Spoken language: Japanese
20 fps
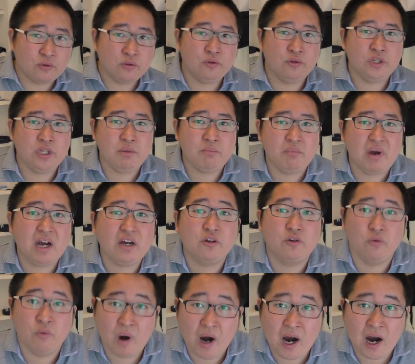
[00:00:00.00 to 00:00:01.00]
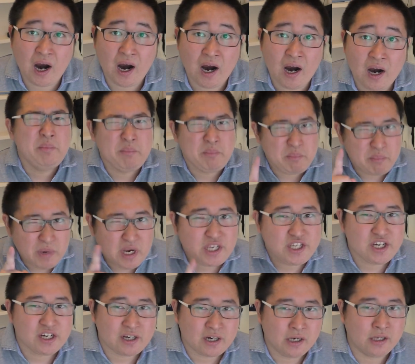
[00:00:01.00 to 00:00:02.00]
グリーンバックは、め
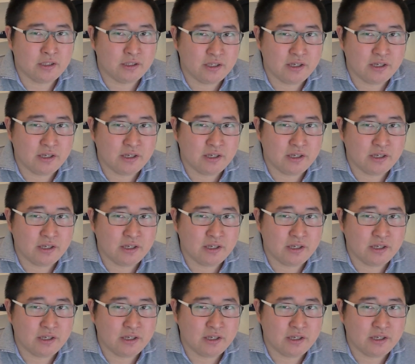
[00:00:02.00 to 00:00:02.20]
ちゃ簡